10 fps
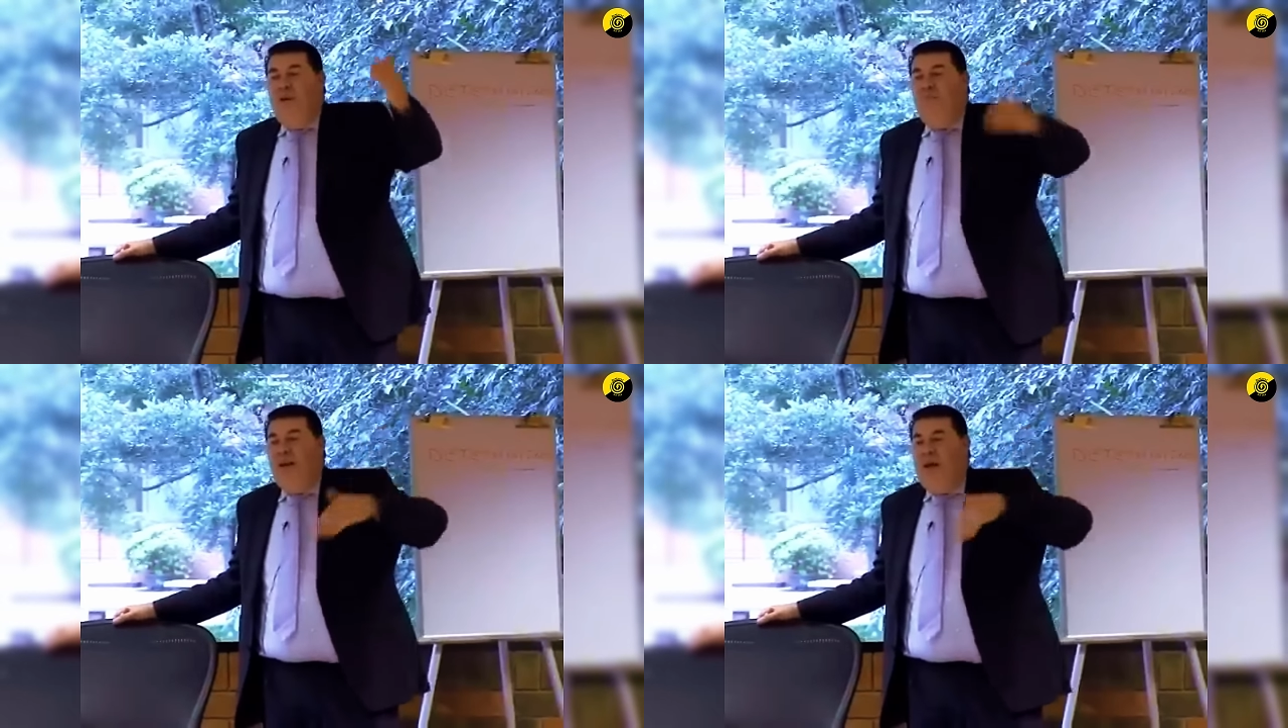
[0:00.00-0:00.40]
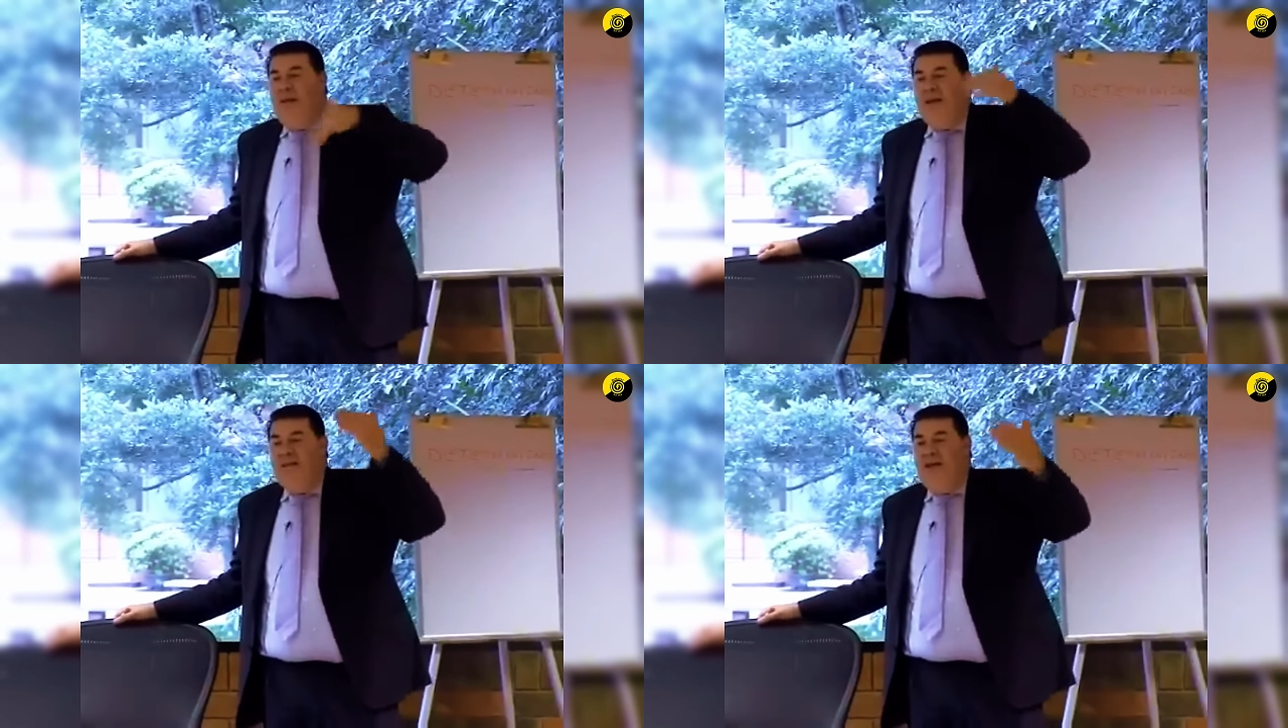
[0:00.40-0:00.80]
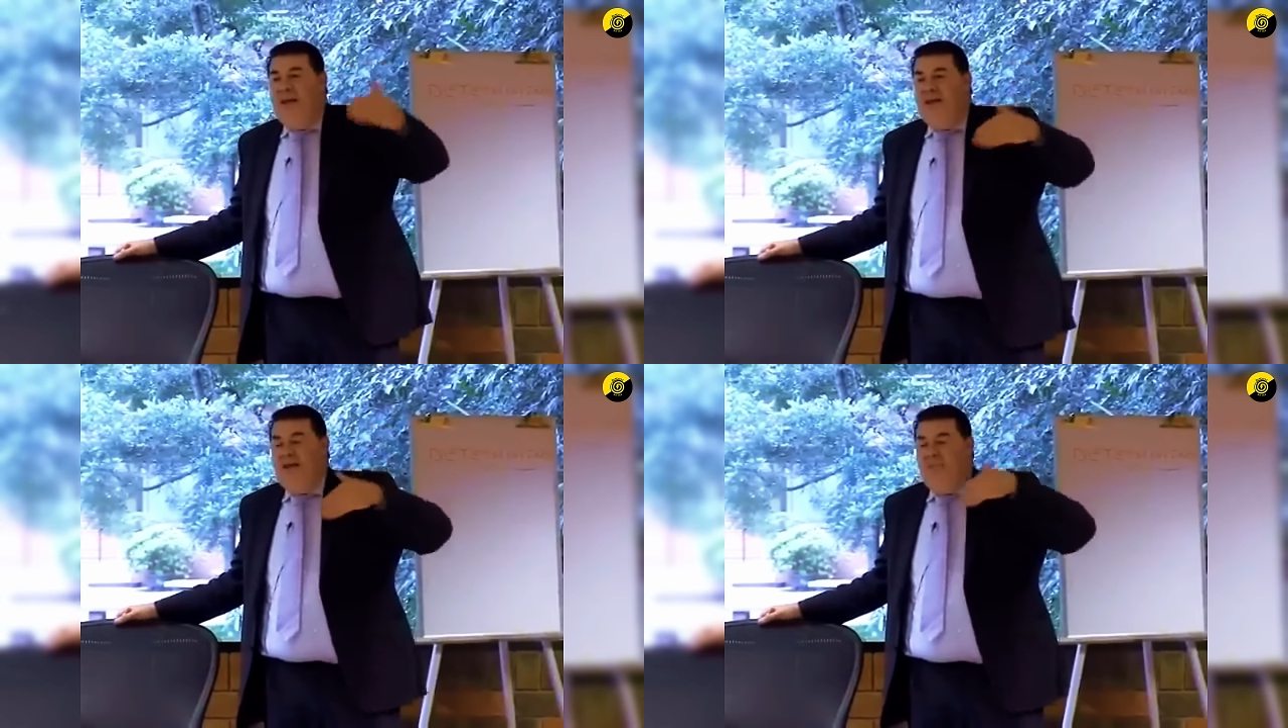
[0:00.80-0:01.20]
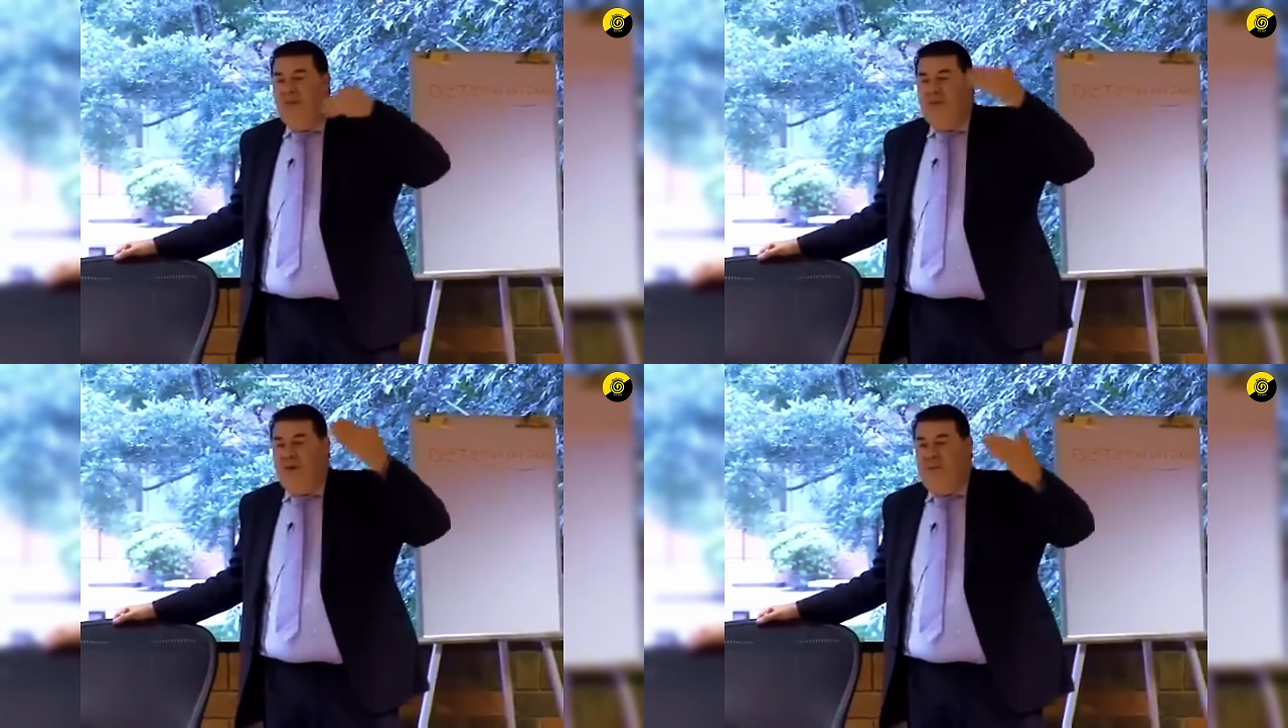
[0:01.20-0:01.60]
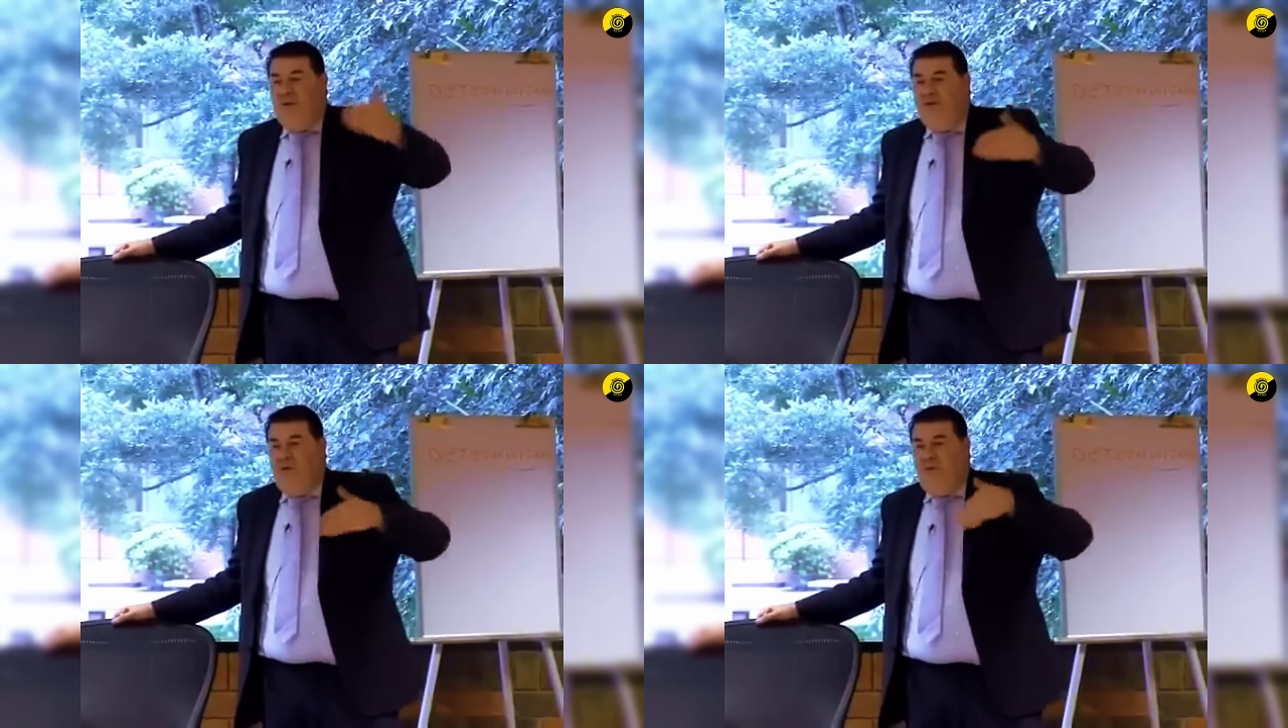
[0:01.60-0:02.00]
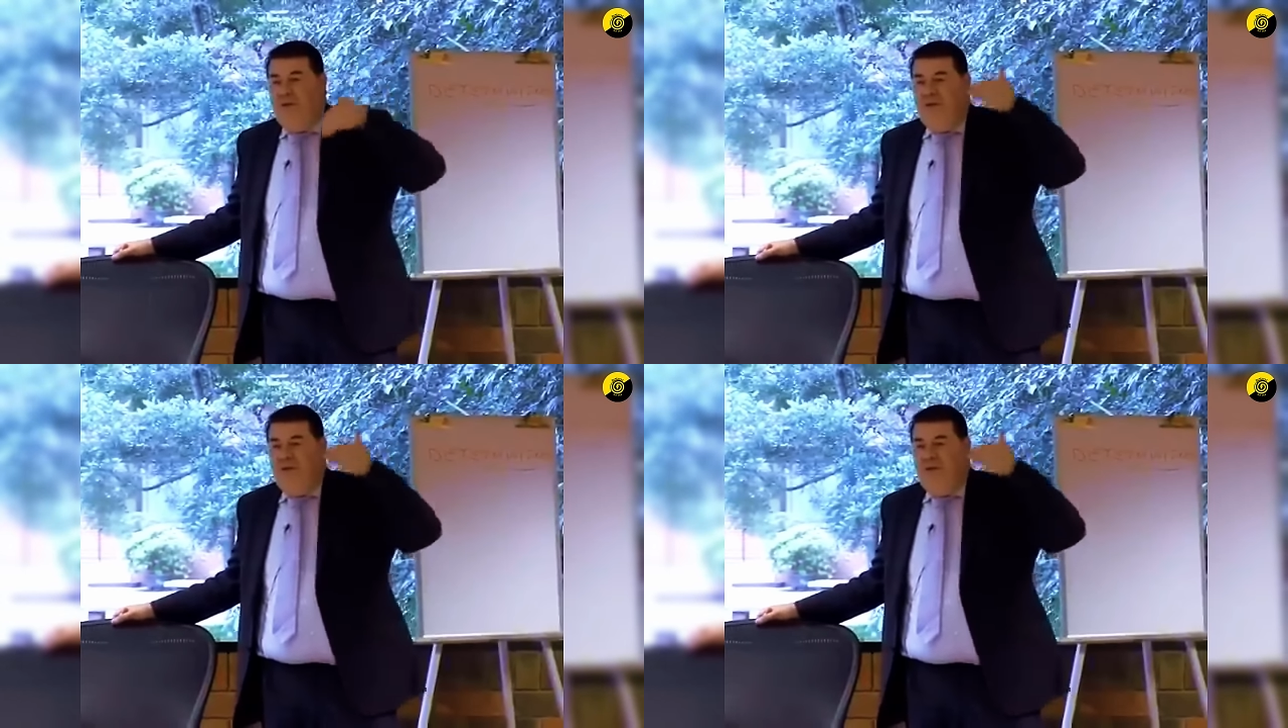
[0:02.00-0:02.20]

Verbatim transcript: para abaratar el precio de la mano de obra,